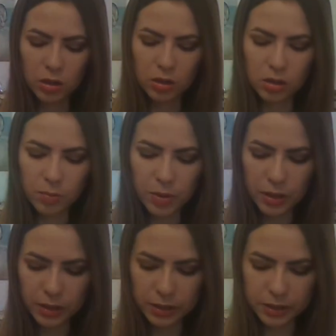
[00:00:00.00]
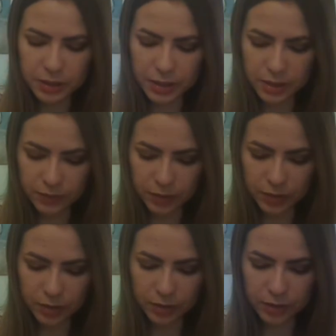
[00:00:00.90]
глобально рассказывать.
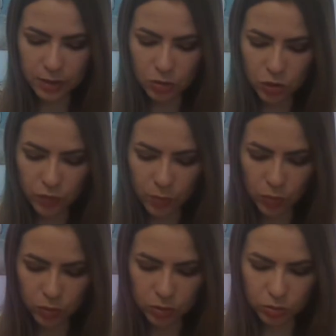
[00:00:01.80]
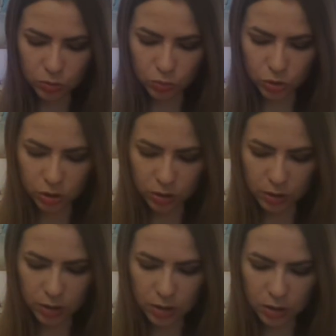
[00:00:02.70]
А, следующий вопрос тоже от
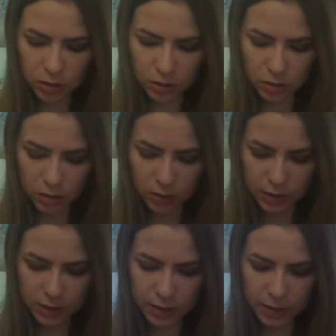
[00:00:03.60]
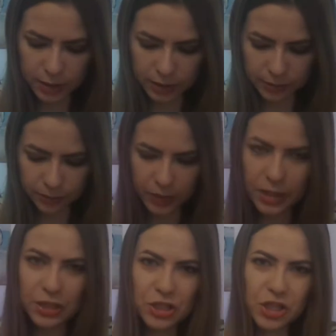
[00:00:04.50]
Елены Назарет.
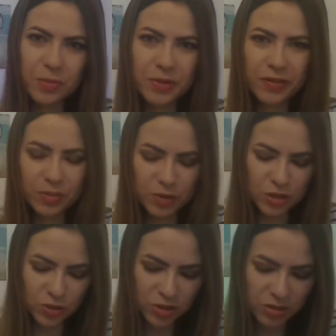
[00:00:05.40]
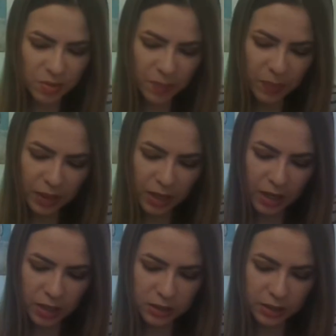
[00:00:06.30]
Леночка, привет большое тебе.
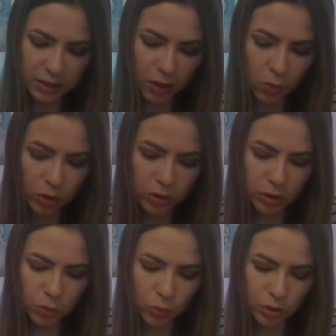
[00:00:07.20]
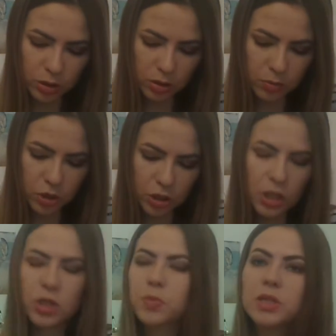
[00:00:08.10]
Страна, город, который ты
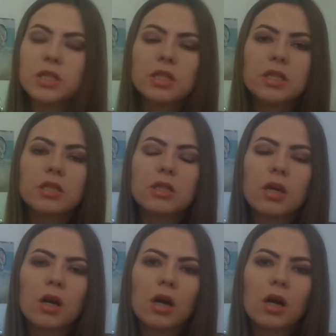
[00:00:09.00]
мечтаешь посетить.